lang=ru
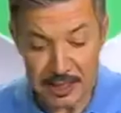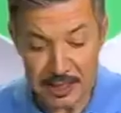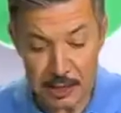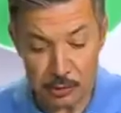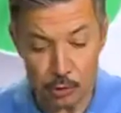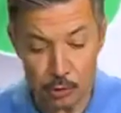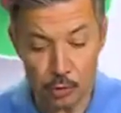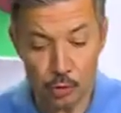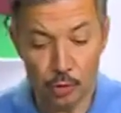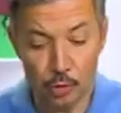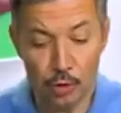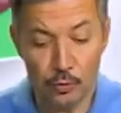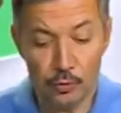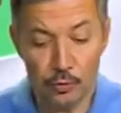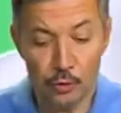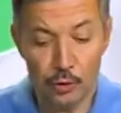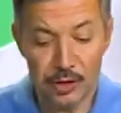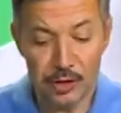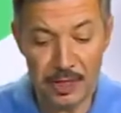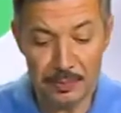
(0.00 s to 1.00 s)
в разогретую
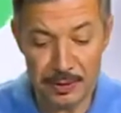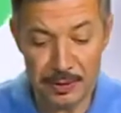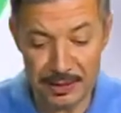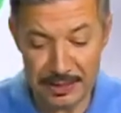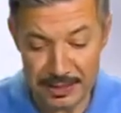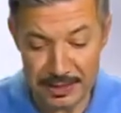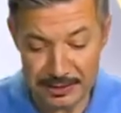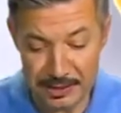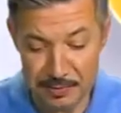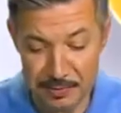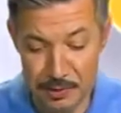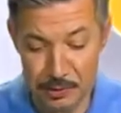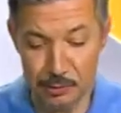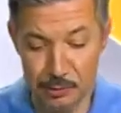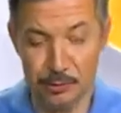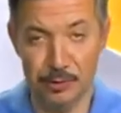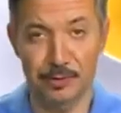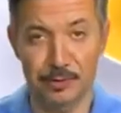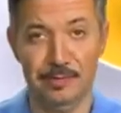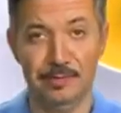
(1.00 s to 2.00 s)
духовку на 15
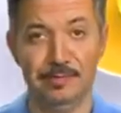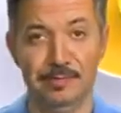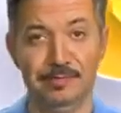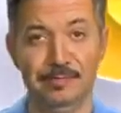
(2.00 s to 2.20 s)
минут.